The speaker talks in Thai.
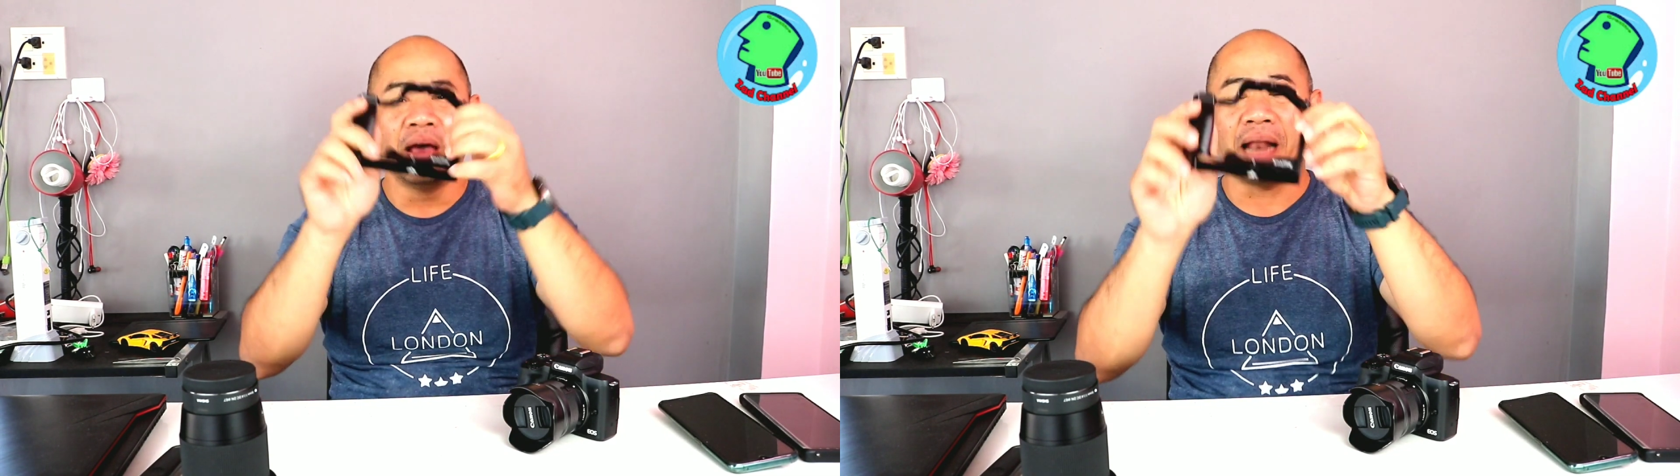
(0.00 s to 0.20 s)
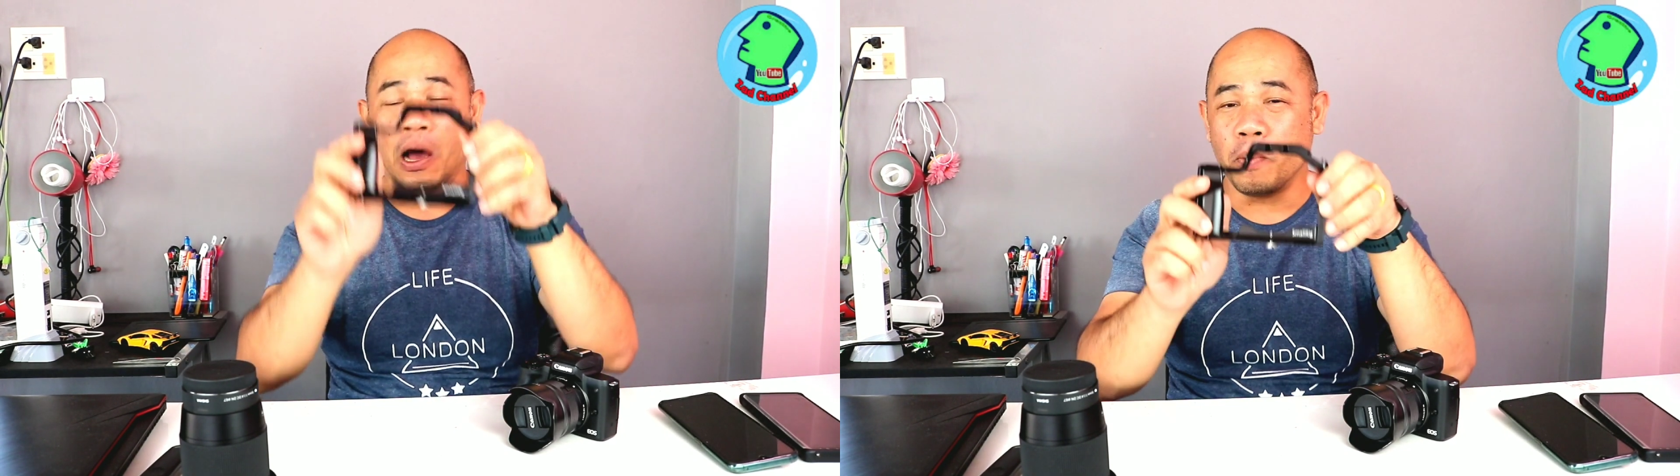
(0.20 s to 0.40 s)

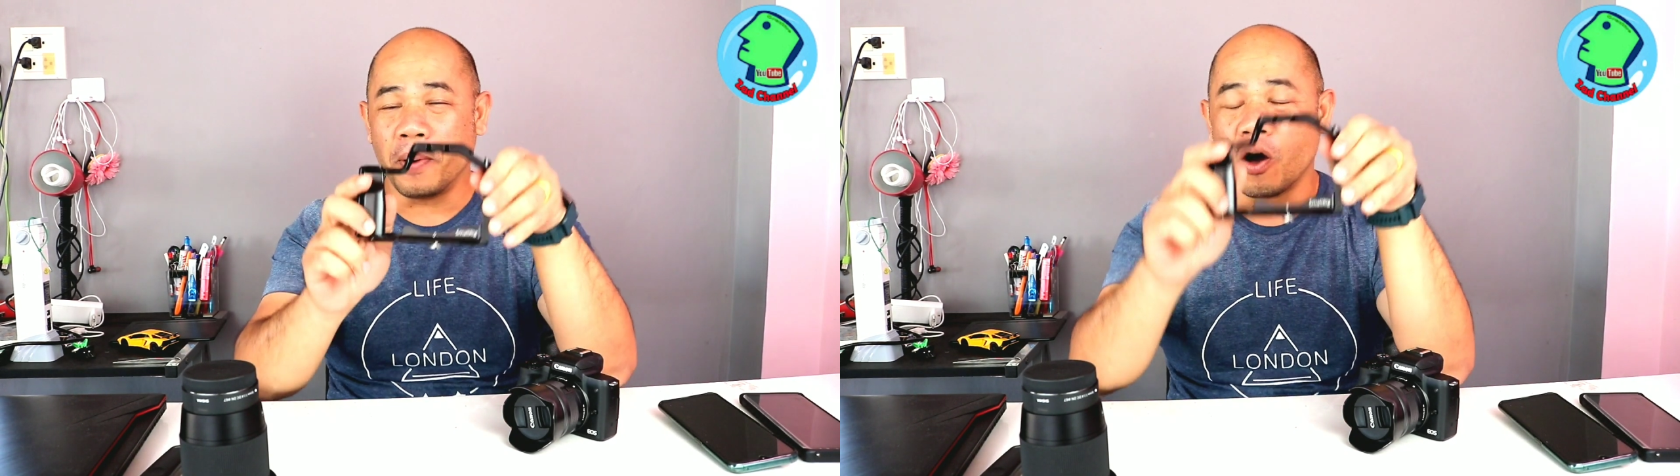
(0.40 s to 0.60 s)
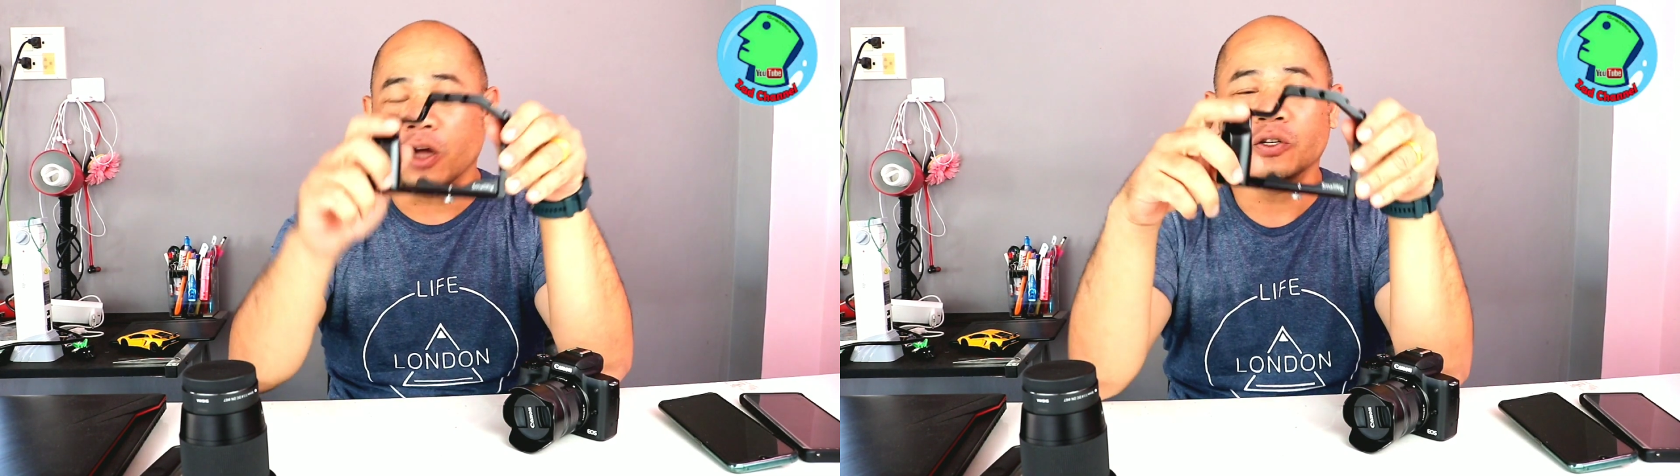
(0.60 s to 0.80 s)
แล้วอุ
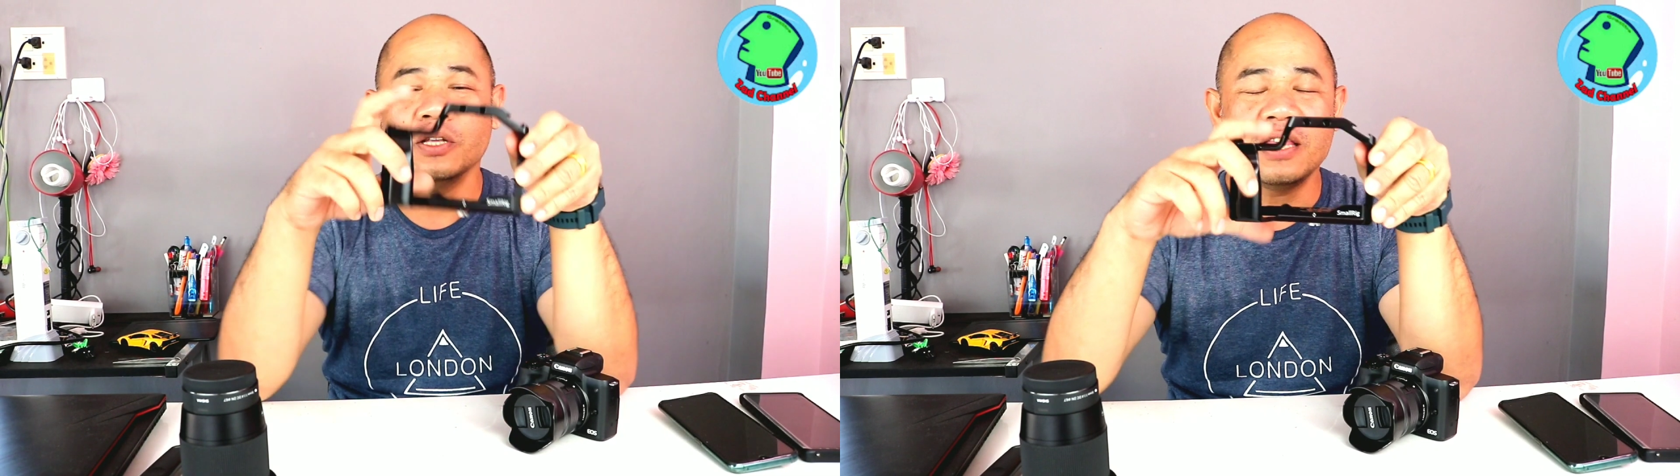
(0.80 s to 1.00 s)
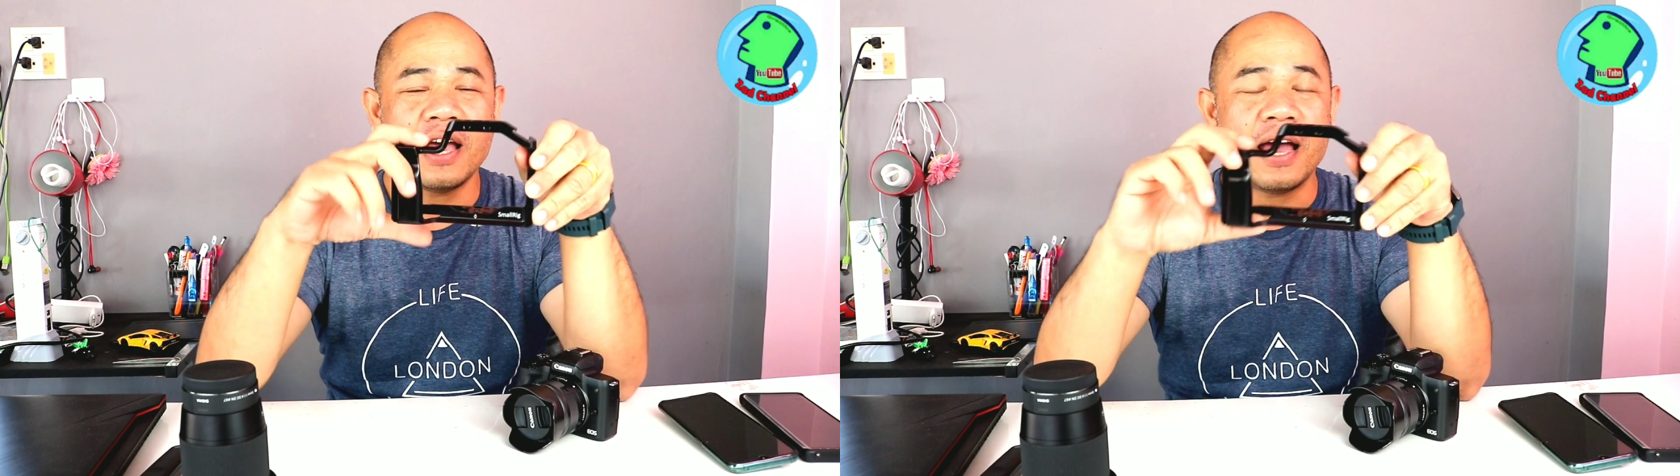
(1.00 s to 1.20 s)
ปกรณ์ตร
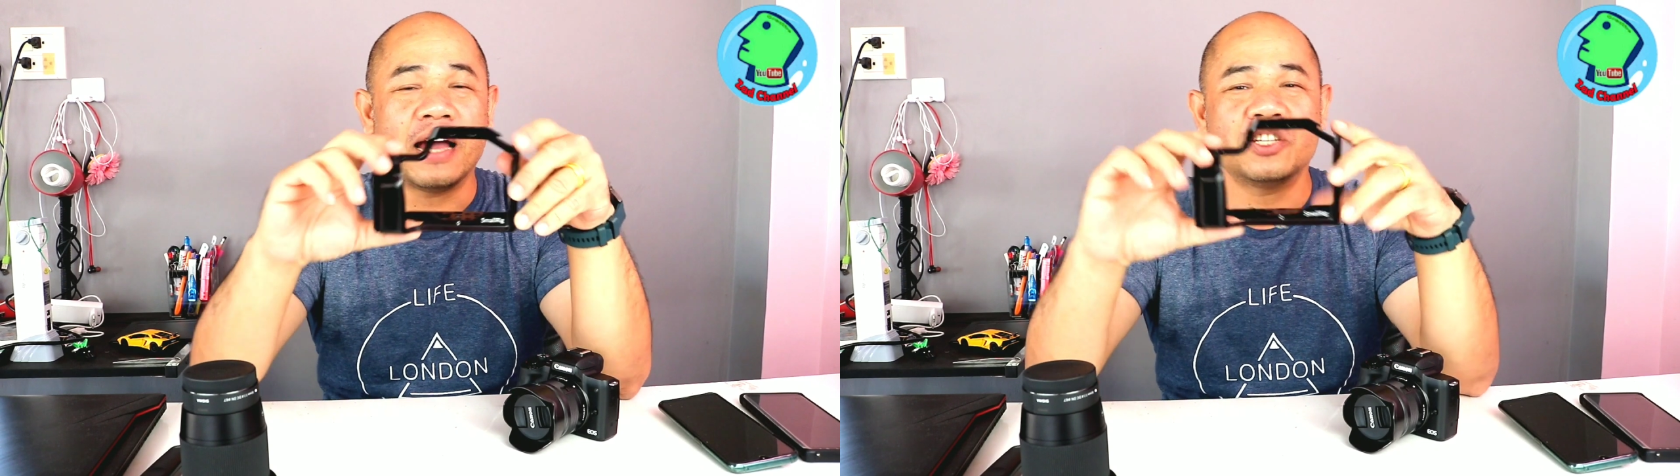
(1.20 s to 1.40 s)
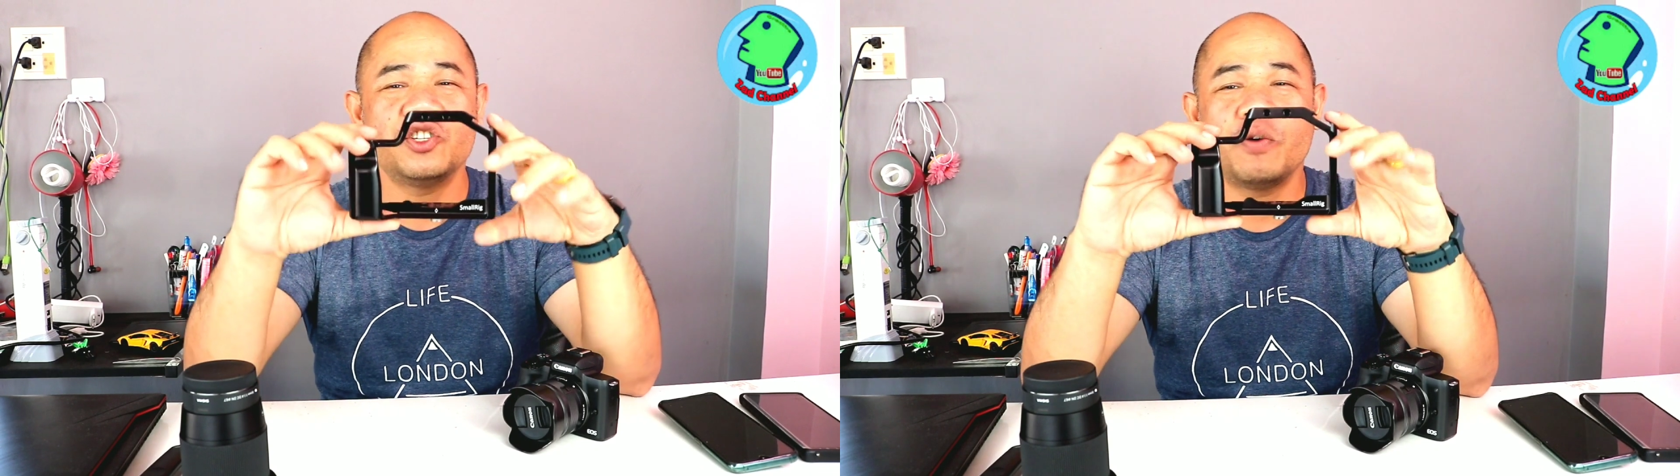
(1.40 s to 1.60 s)
งนี้นะฮะ
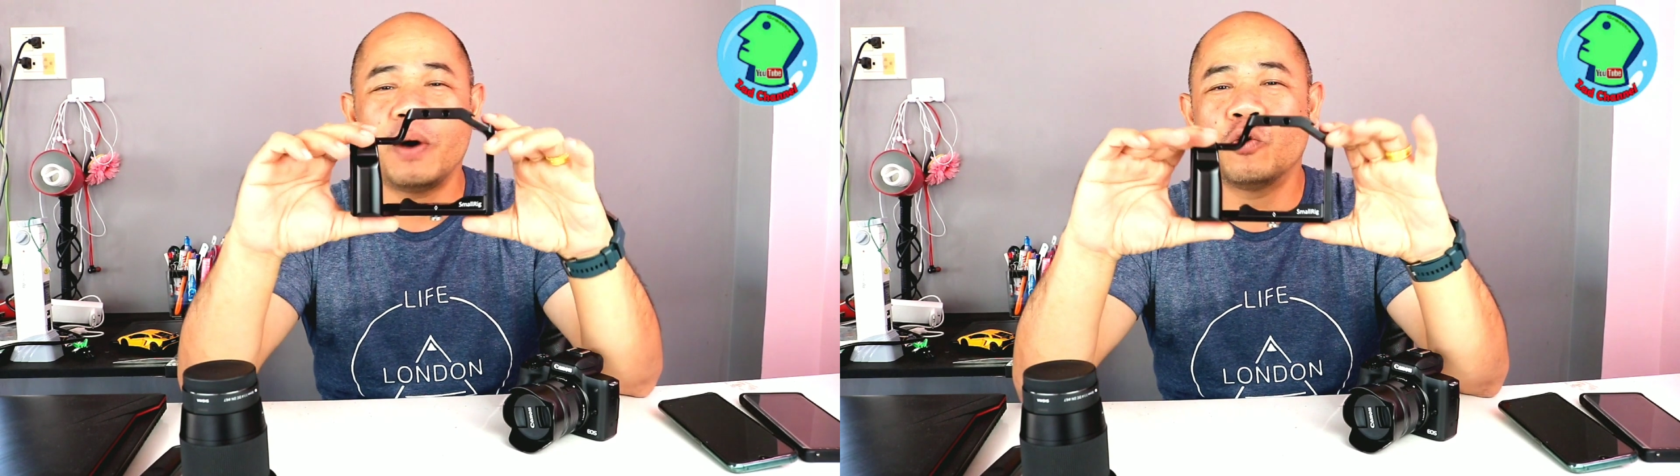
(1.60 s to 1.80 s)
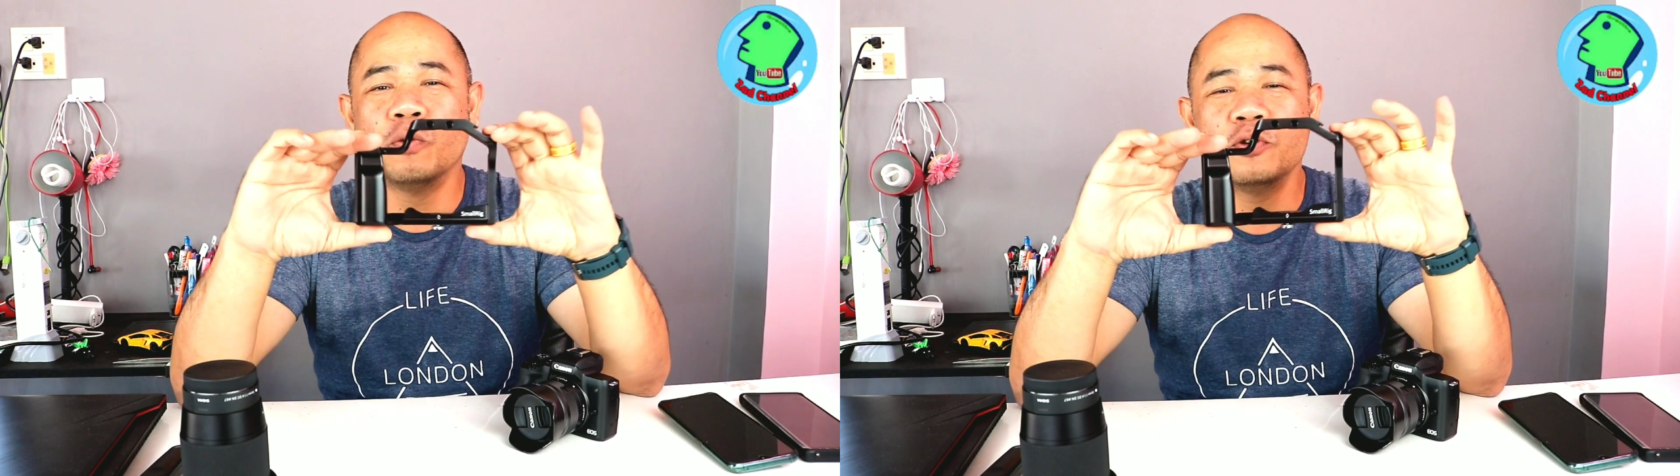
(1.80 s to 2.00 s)
เชื่อ
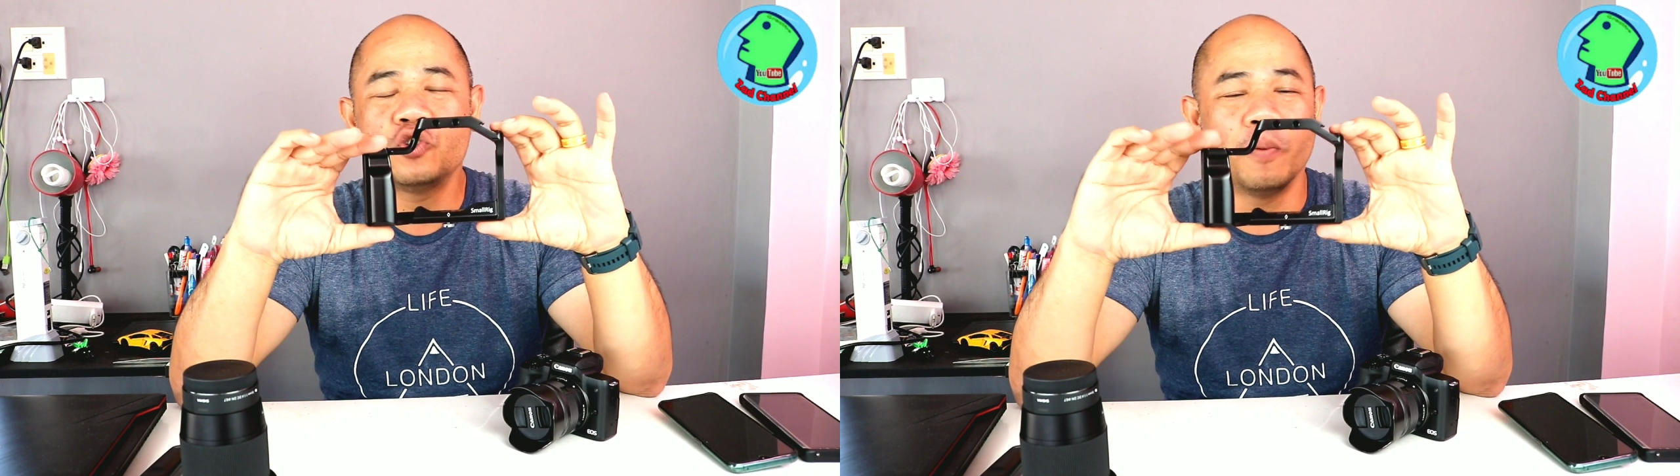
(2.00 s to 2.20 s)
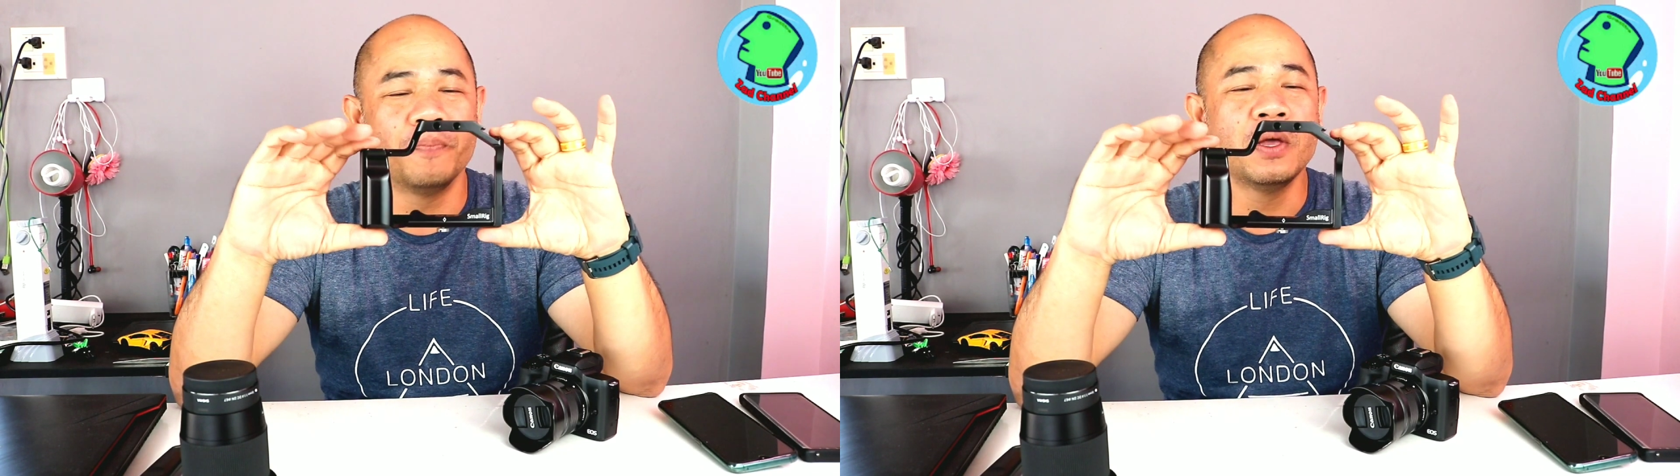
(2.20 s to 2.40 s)
ว่าคุณผู้ชม